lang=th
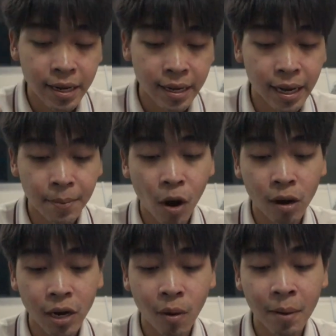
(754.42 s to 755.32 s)
อย่างที่บอก
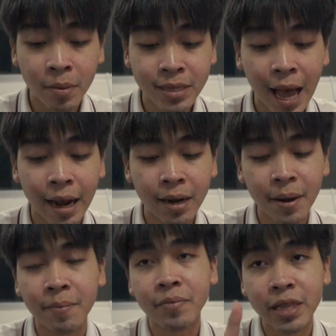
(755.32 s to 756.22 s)
คือความเร็วมันต่าง คือแบ
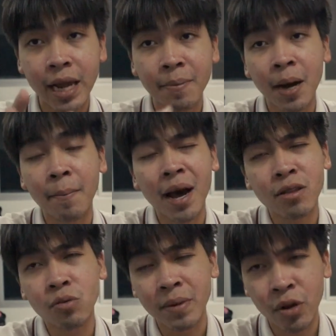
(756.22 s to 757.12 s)
บ CF อะมาก
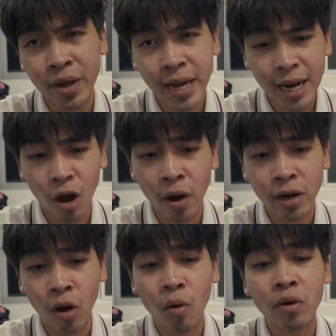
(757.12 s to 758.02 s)
สุดมันจะวิ่งแค่ร้อย
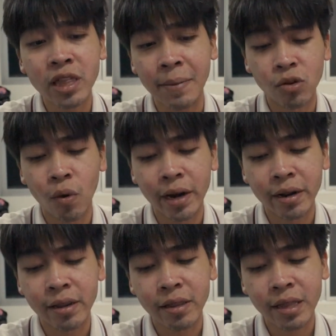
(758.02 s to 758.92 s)
ร้อยหกสิบส่วน
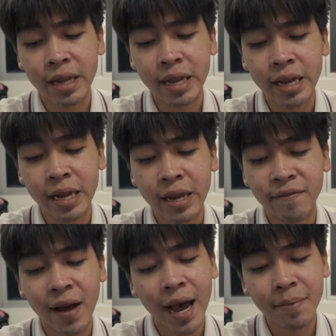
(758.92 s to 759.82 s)
C
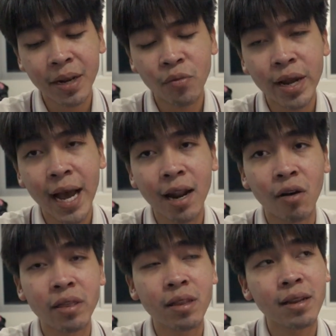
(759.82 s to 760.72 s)
f a t มันจะวิ่งห้าร้อ
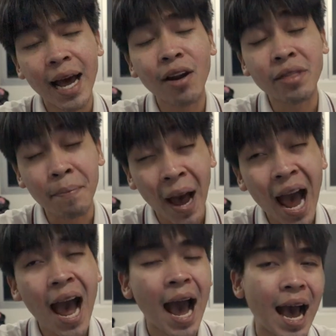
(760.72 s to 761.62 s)
ยห้าร้อยสิบ
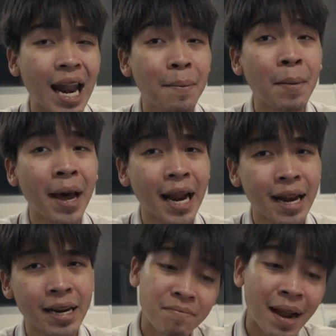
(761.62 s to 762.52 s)
ห้าอะไรประมาณนั้น
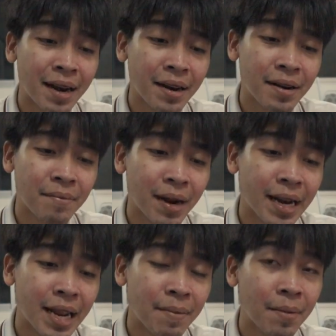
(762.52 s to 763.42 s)
มันมัน
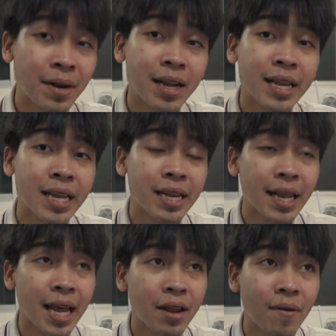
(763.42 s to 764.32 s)
ดีไหมมันก็ดีใน
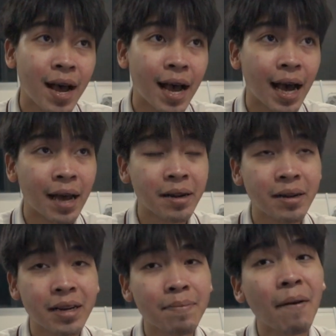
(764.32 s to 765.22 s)
แง่ที่ว่าอ่ะ
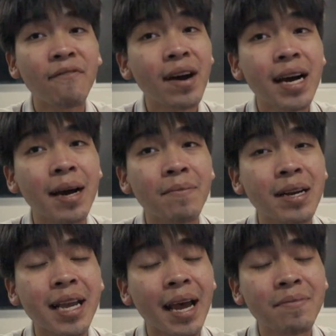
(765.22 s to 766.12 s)
คือบัฟเฟอร์มึง
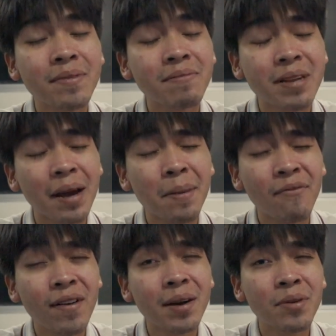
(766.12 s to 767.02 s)
ใช้มึงใช้บัฟ
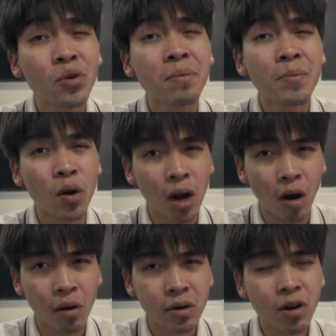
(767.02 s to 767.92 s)
เฟอร์มึงรูดไม่หมดหรอ
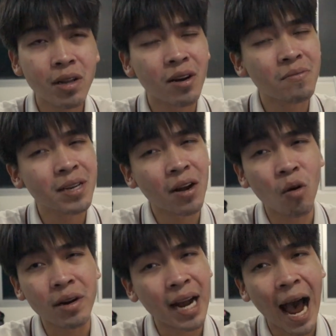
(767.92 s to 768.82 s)
กนอกจากว่ามึงจะก
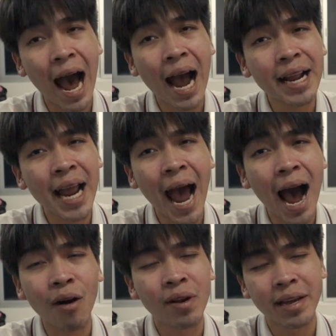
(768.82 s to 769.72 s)
ดค้างยา
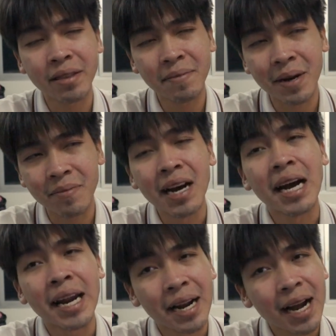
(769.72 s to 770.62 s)
วเลยซึ่งแบบเออ
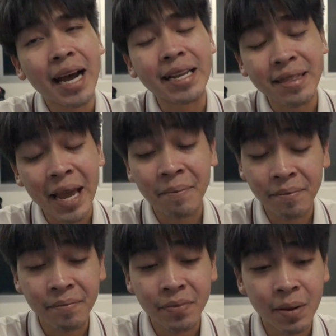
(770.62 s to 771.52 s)
อันนั้นก็อาจจะเต็ม
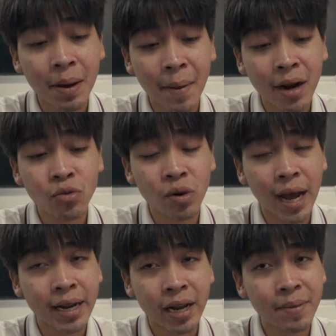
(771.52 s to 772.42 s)
สำหรับมาร์คทูนะ
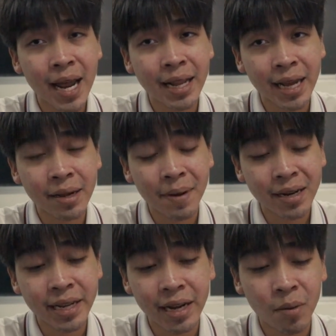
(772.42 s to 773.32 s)
อันนี้ก็ไม่แน่ใจแต่มาร์ค
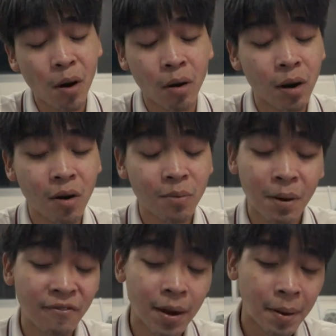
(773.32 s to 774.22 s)
ทีเขาบอกแล้วว่าบั
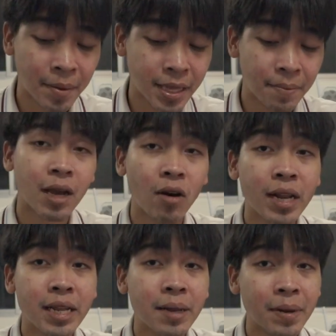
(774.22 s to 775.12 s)
ฟเฟอร์แม่งมาเต็ม แต่ข้อ
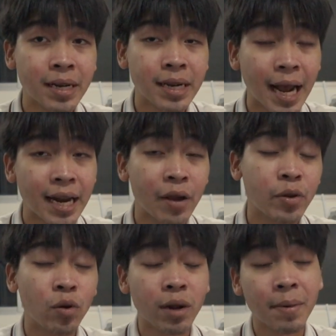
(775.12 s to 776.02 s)
ดีมันคือการถ่ายวิ
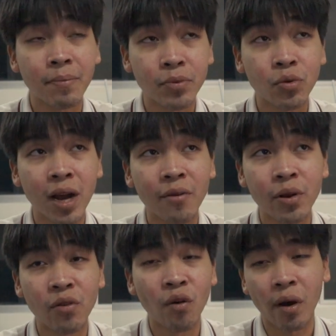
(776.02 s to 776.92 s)
ดีโอถ้าแบบอยู่ถ่ายวิ
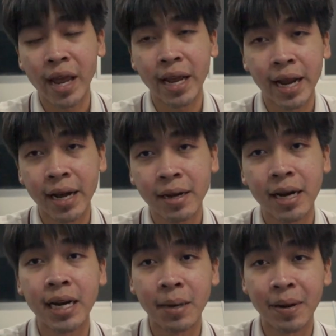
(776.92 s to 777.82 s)
ดีโอ 4K เนี้ย
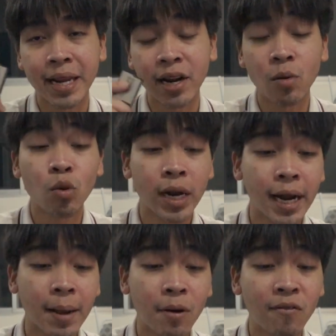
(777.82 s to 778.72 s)
เออมันเขียนข้อมูลทัน
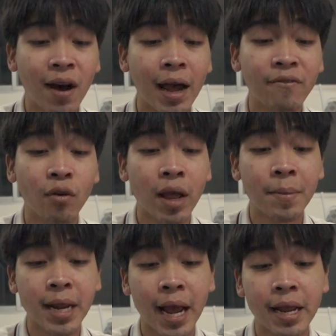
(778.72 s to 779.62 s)
กันเพราะไฟล์ 4K มั
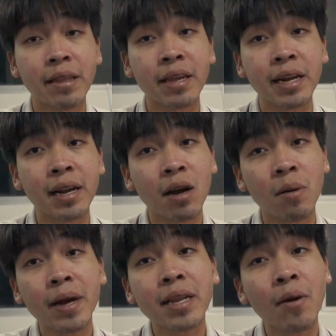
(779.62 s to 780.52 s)
นใหญ่ แต่สิ่งหนึ่งเราก็
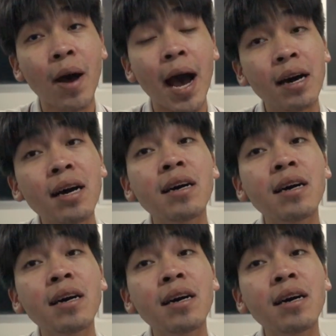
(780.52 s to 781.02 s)
ไม่เข้าใจว่า เอ